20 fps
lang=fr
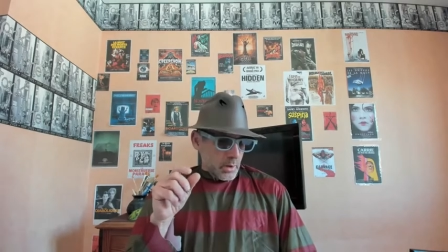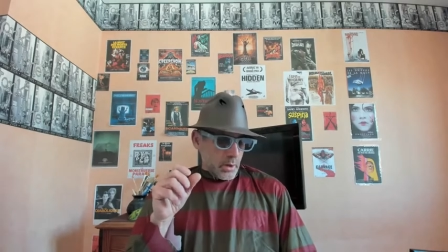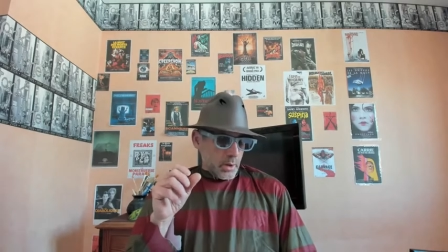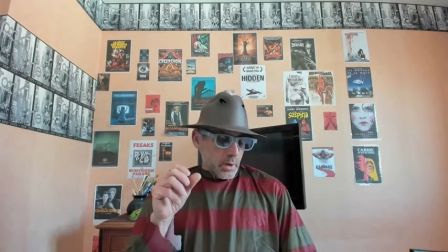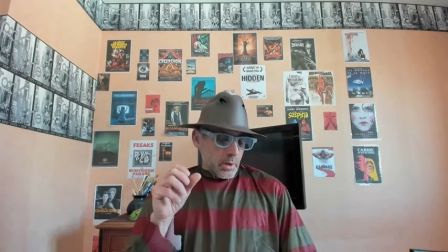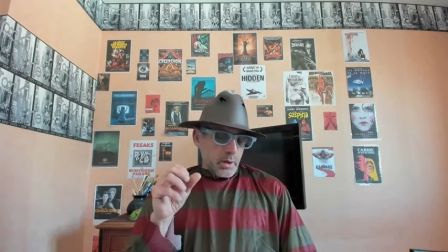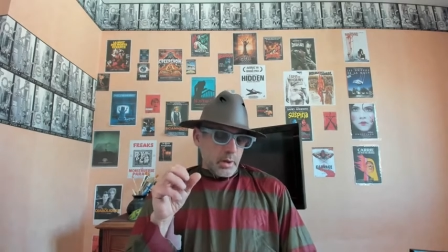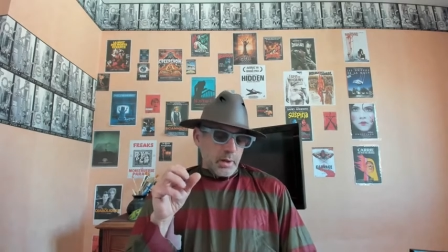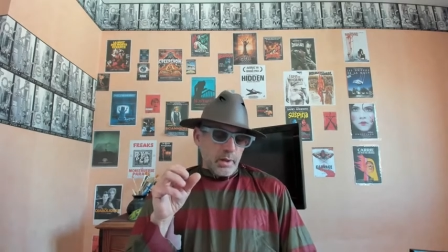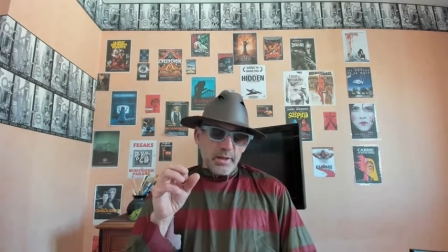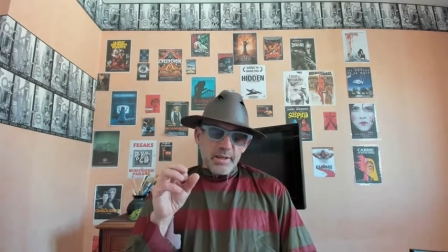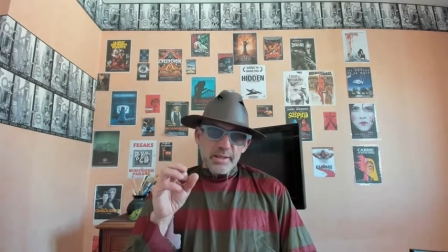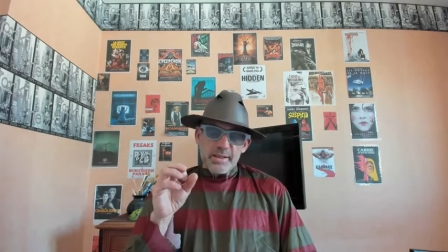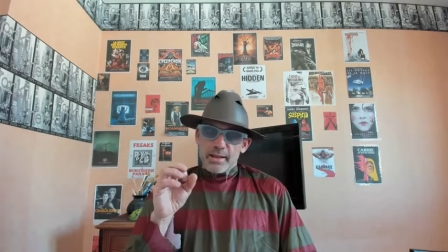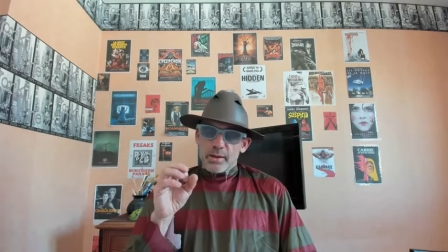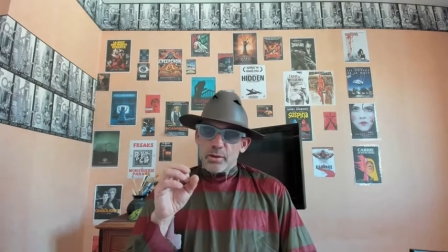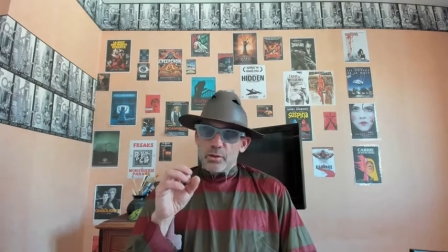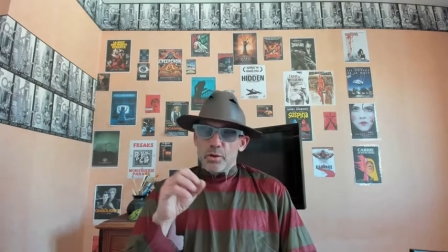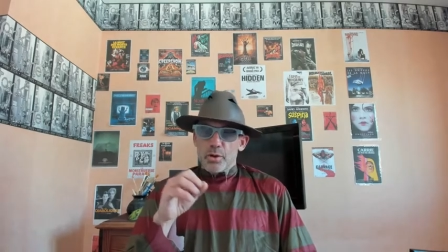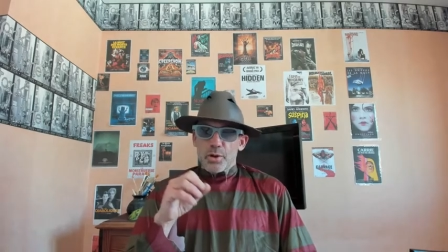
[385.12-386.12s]
Les
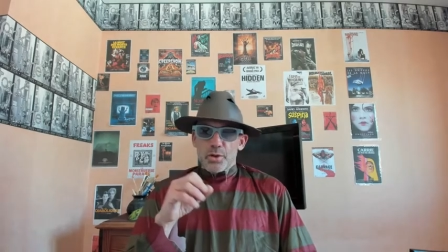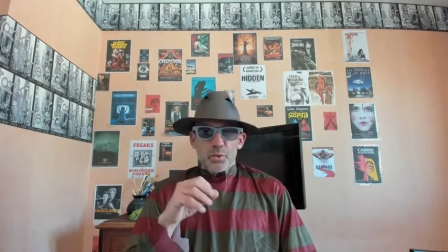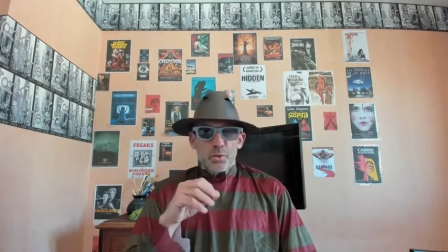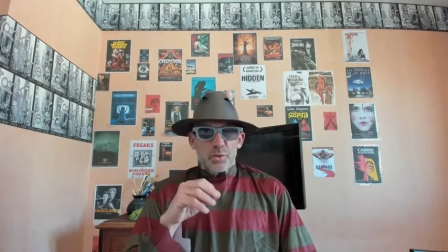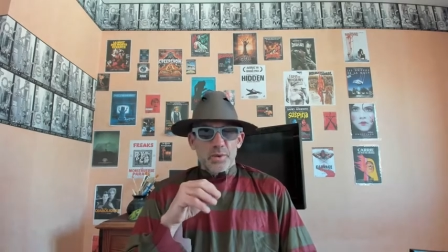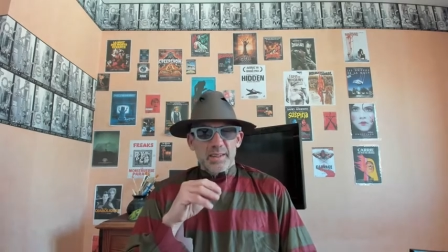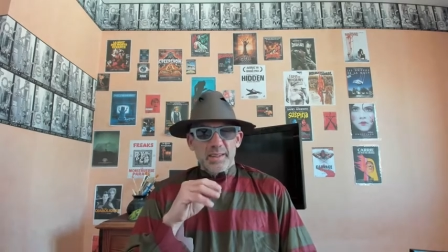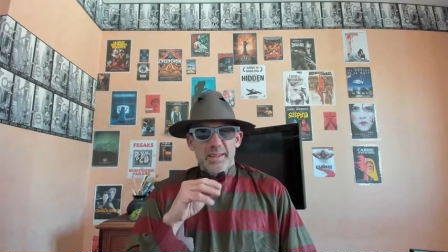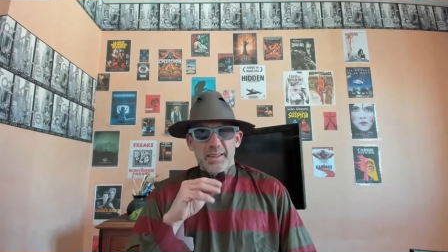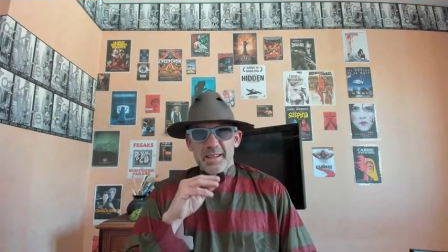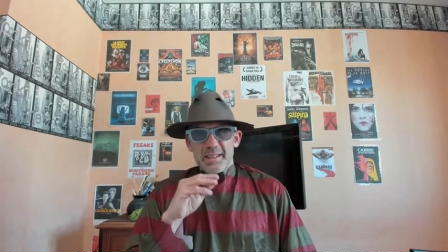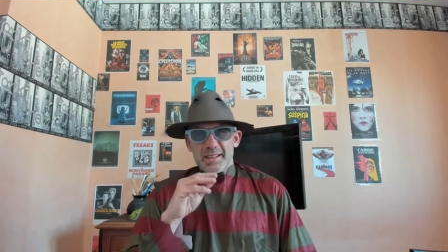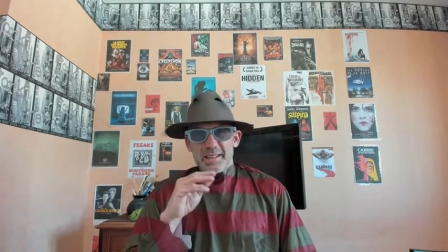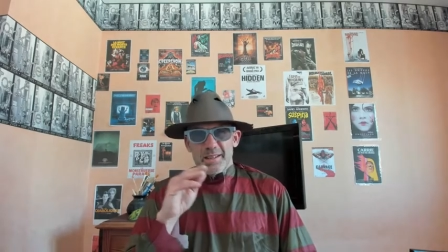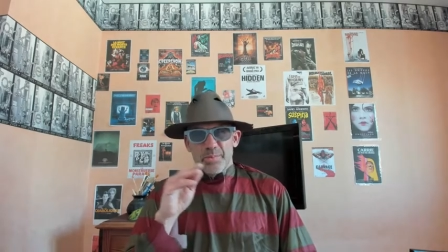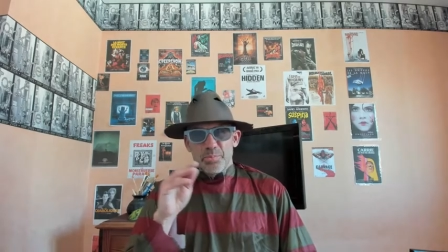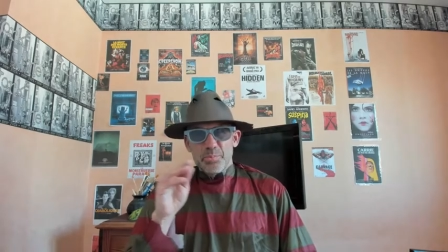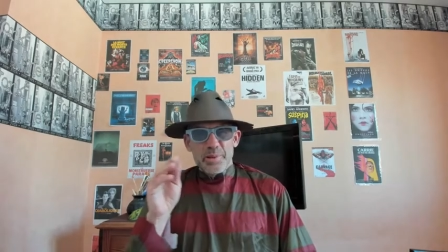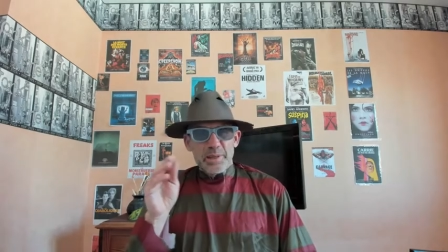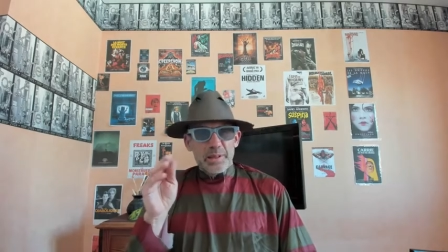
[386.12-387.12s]
acteurs sont
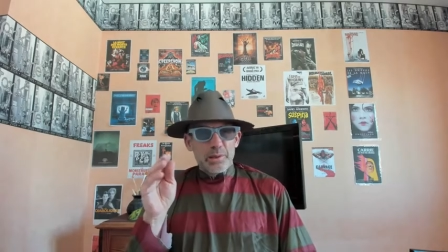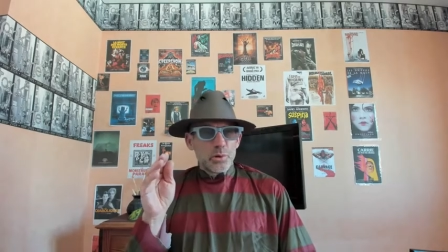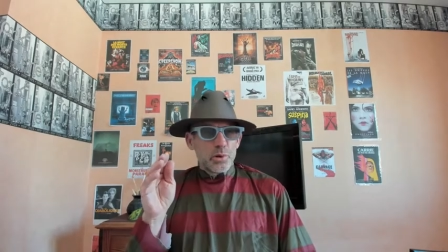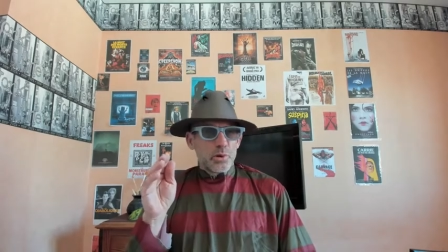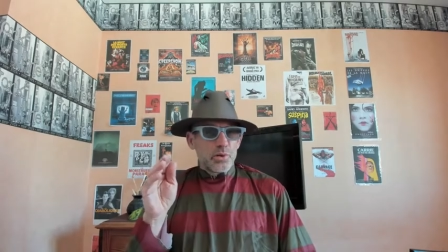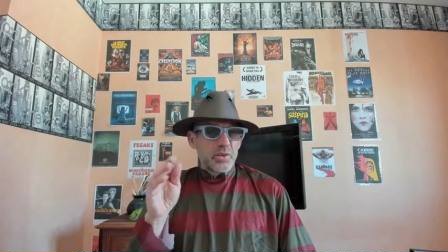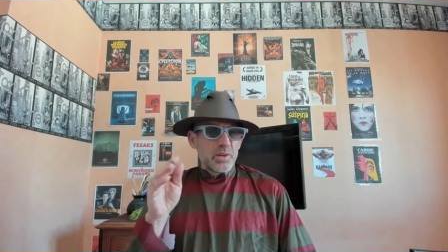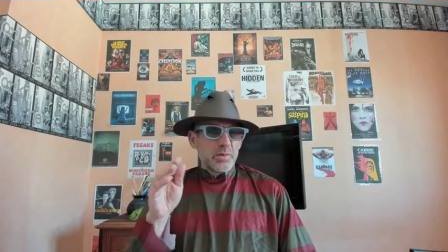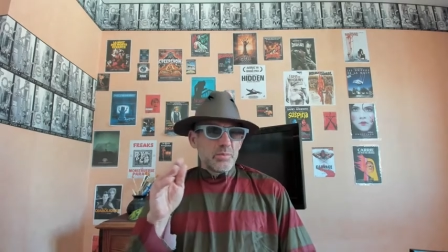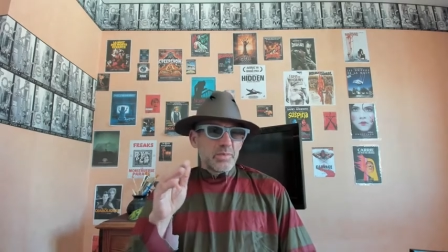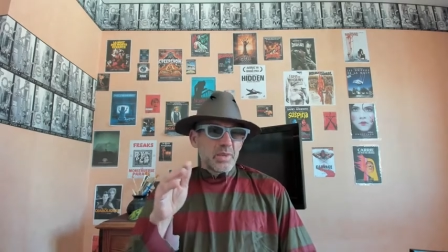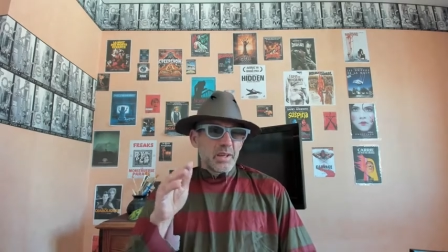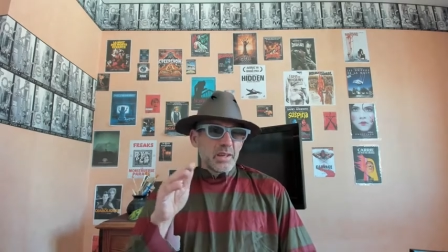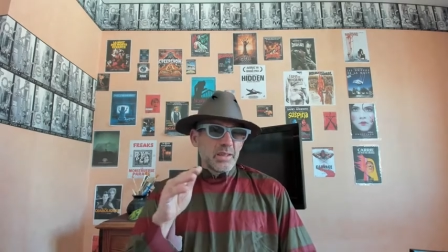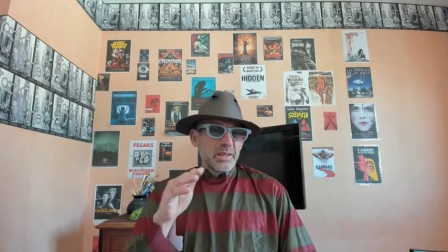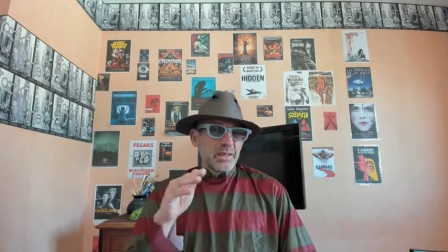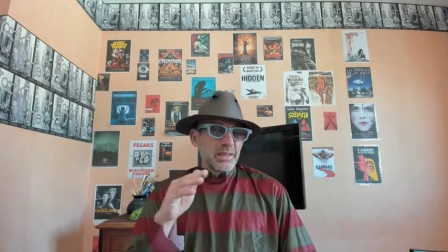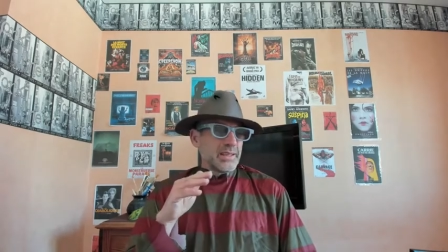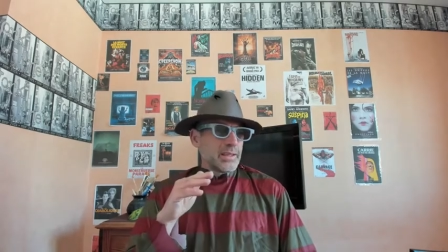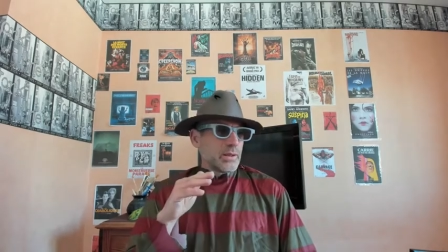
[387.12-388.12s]
insipides, le film est
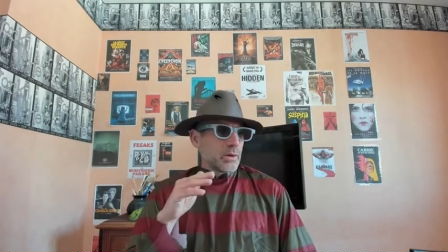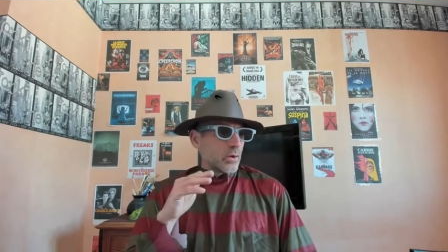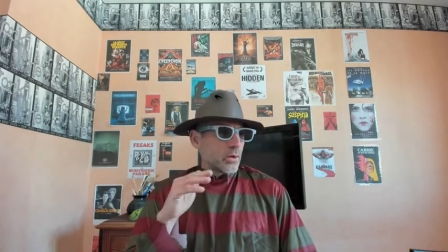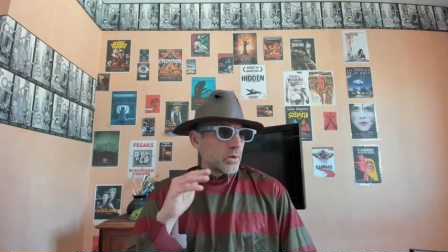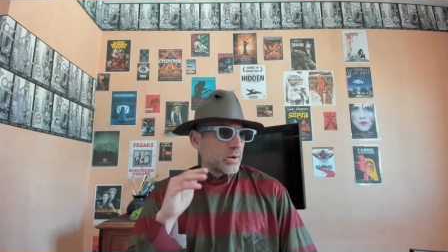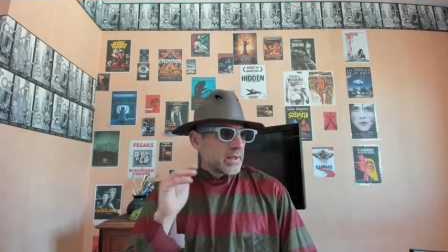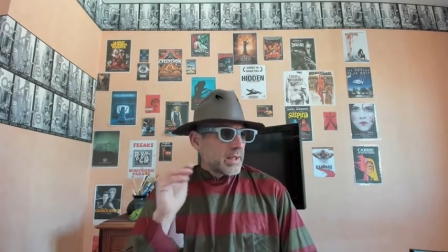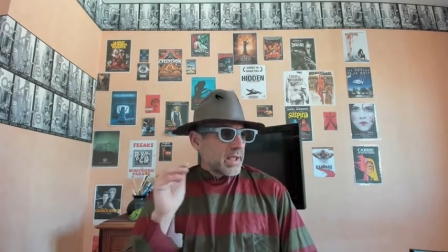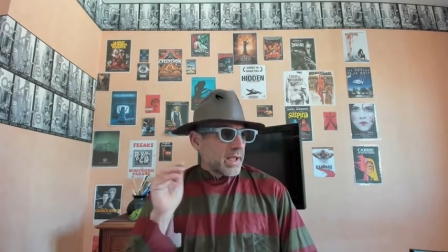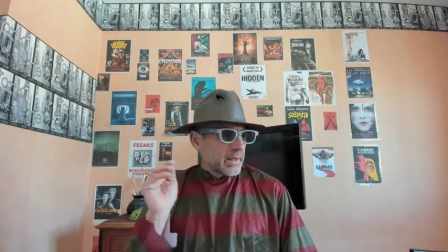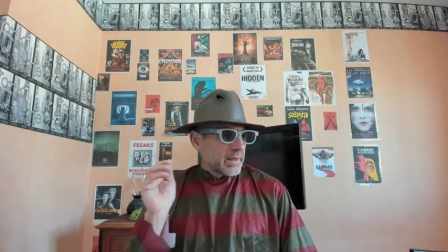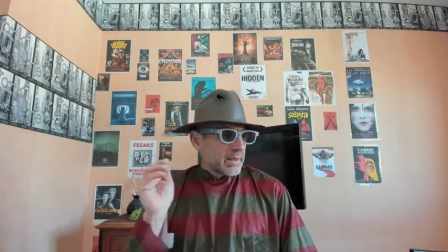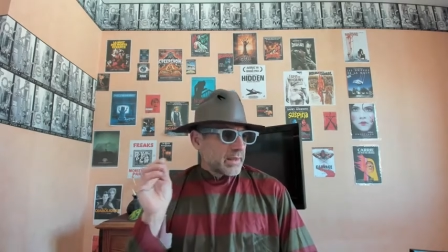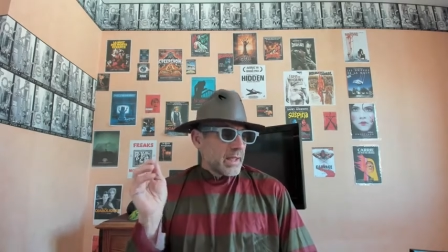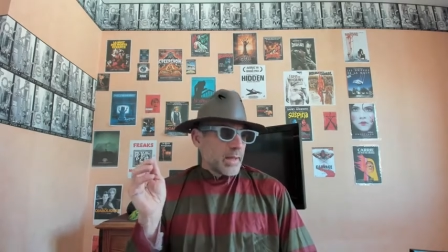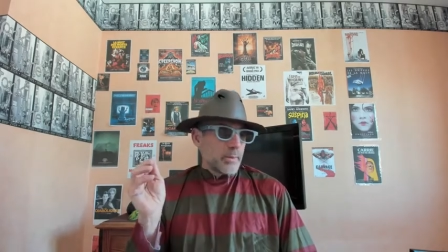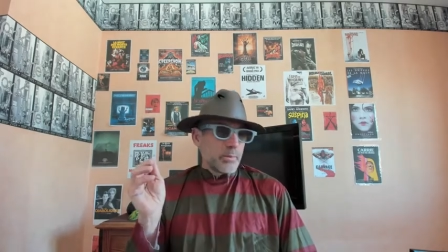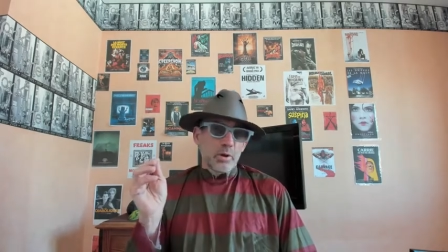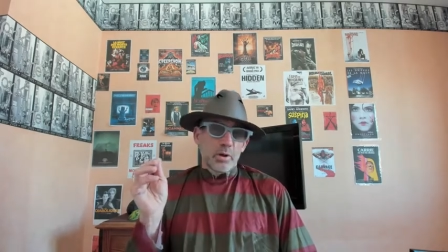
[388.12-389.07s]
irregardable.